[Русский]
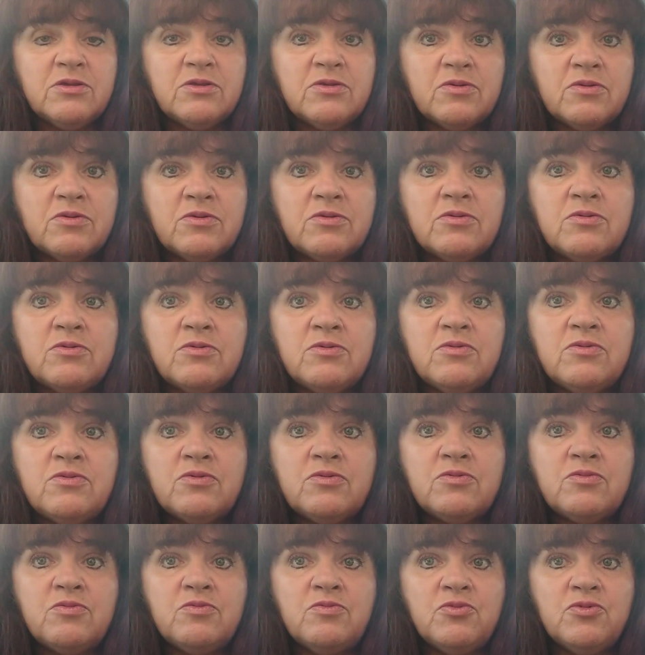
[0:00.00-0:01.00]

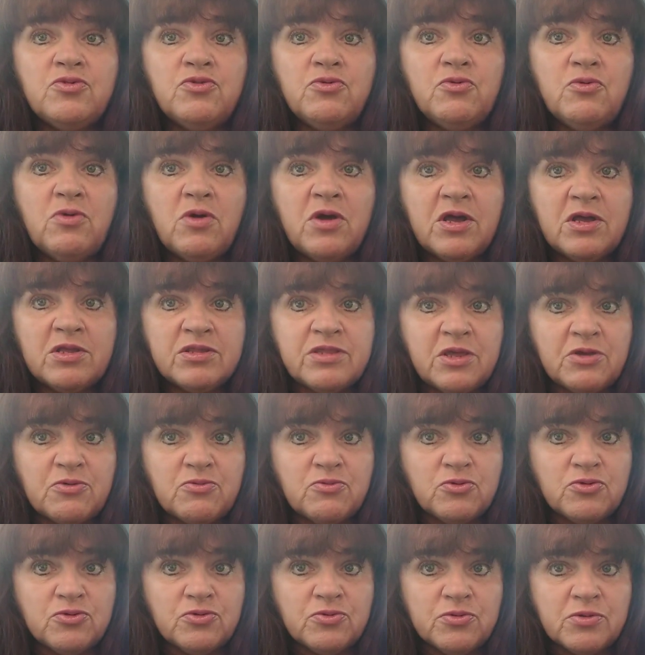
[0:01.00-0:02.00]
э, много
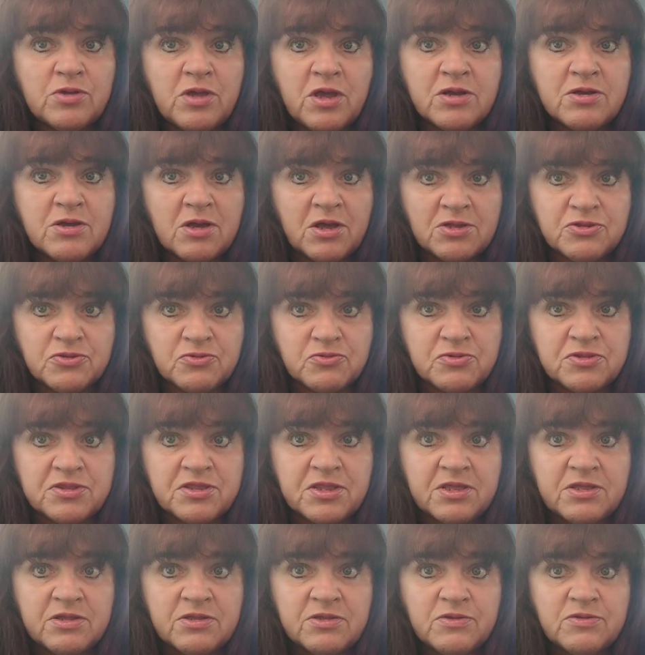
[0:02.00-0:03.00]
народу,
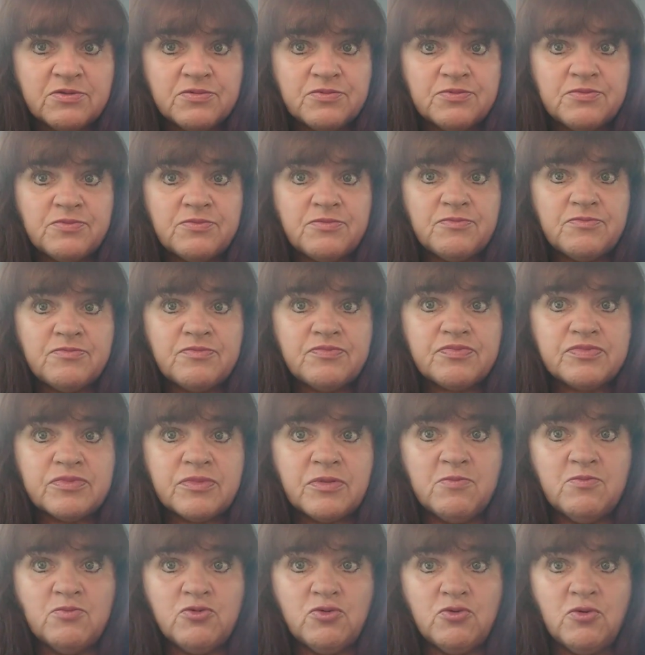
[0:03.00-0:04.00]
оказывается,
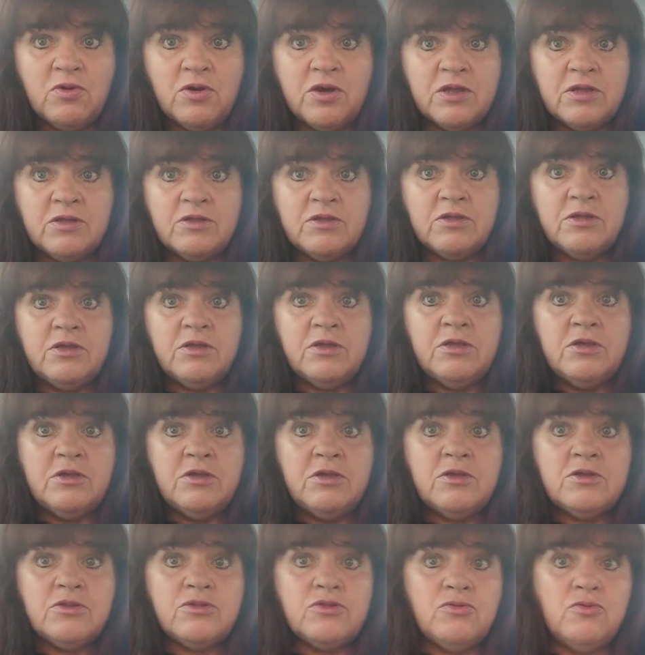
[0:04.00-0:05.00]
много.
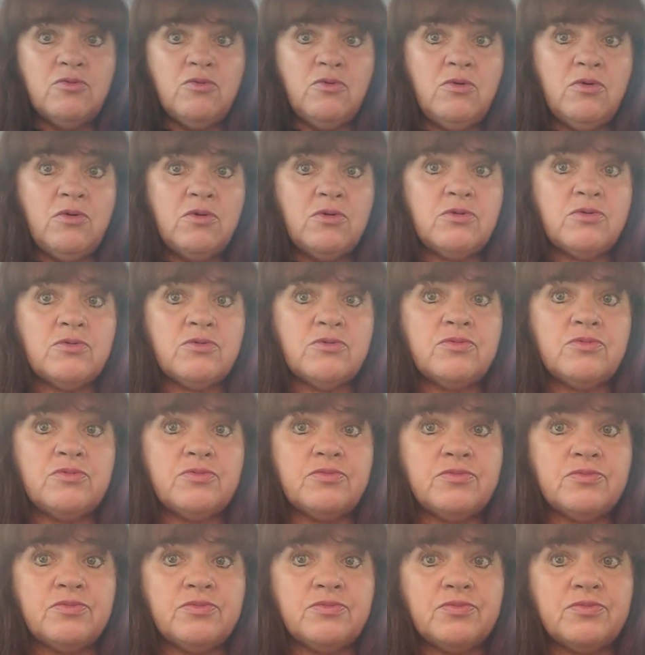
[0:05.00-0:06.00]
Но
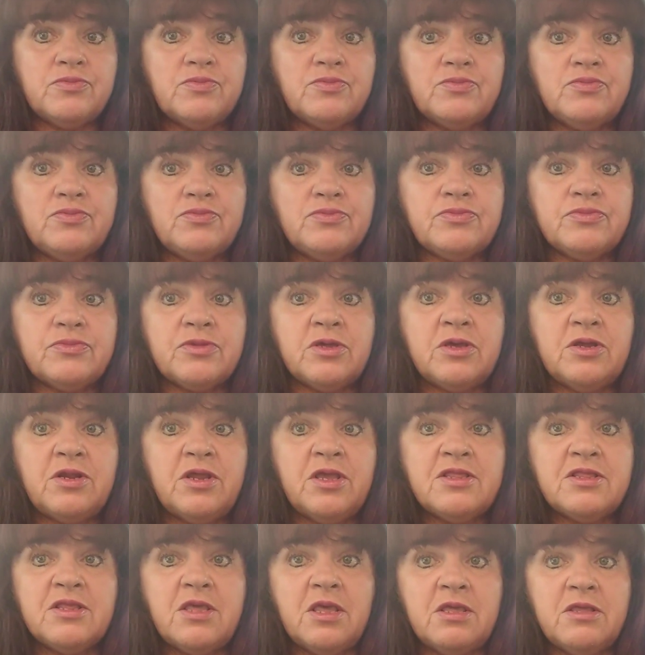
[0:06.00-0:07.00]

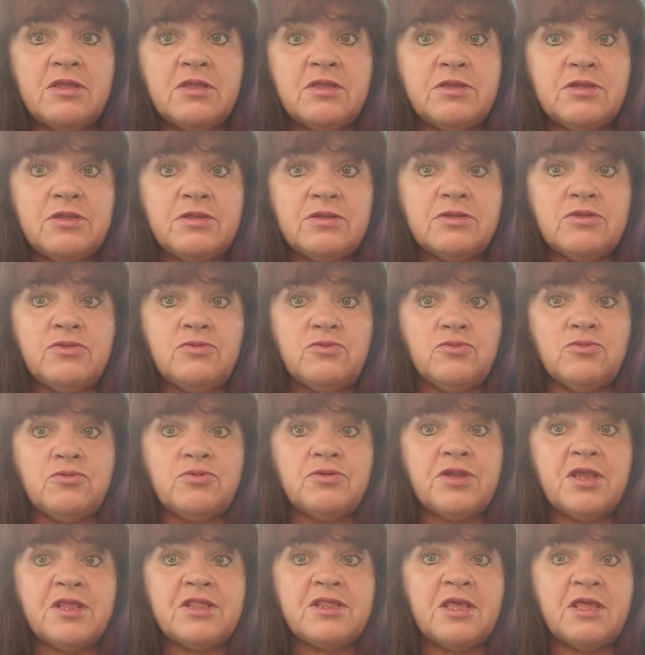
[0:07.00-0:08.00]
раска... Э,
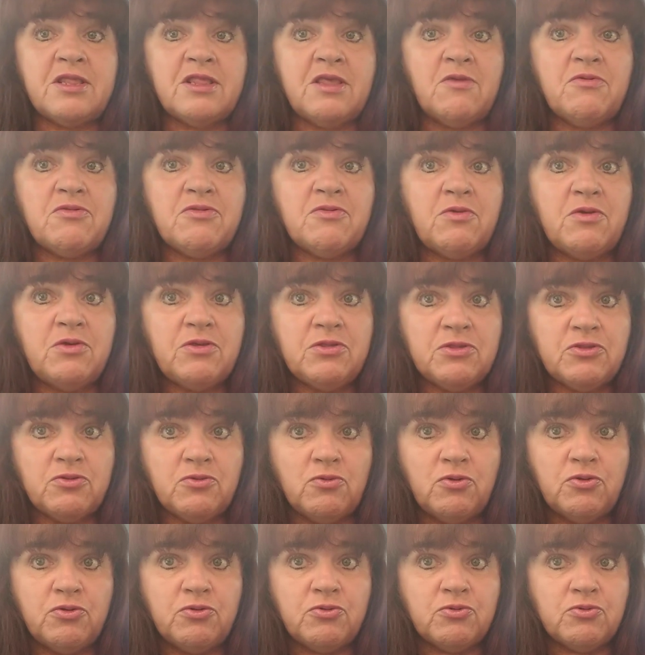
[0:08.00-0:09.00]
ну, рассказав свою
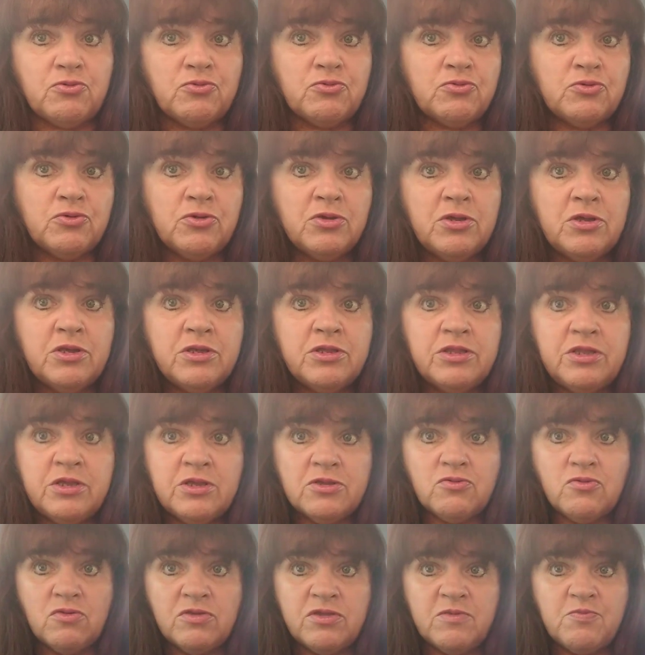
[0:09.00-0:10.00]
историю,
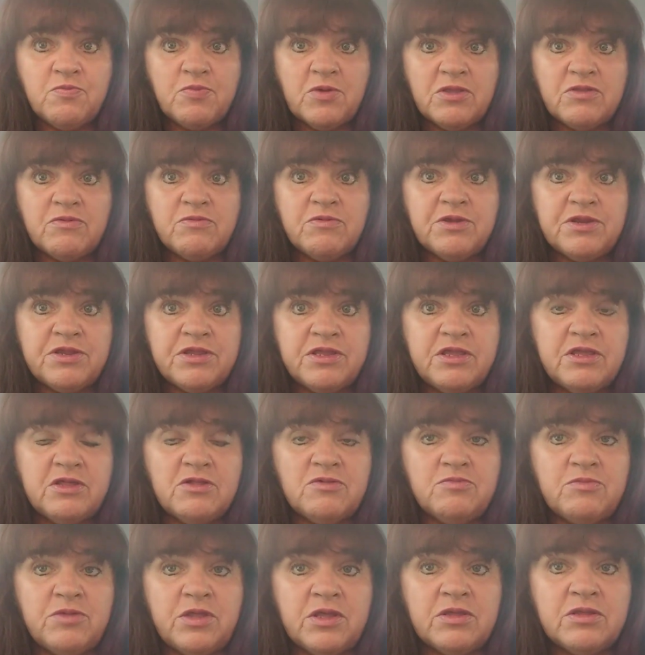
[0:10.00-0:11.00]
никто не
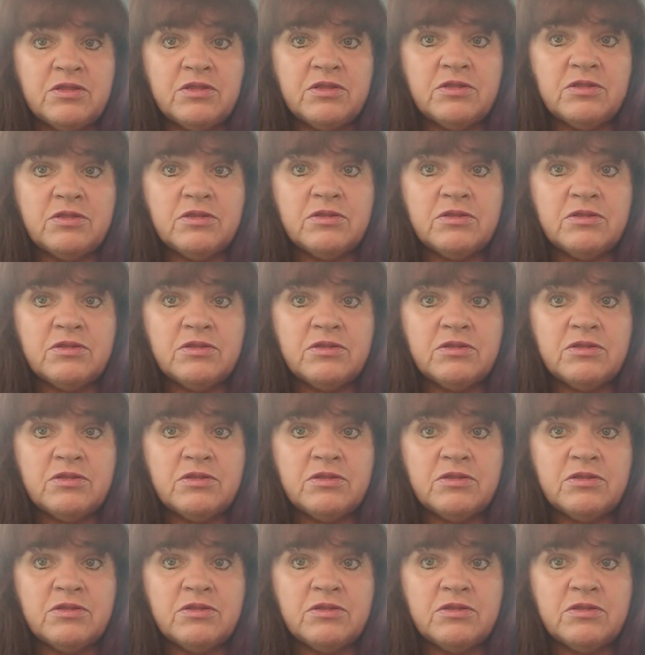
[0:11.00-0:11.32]
подтвердил мне,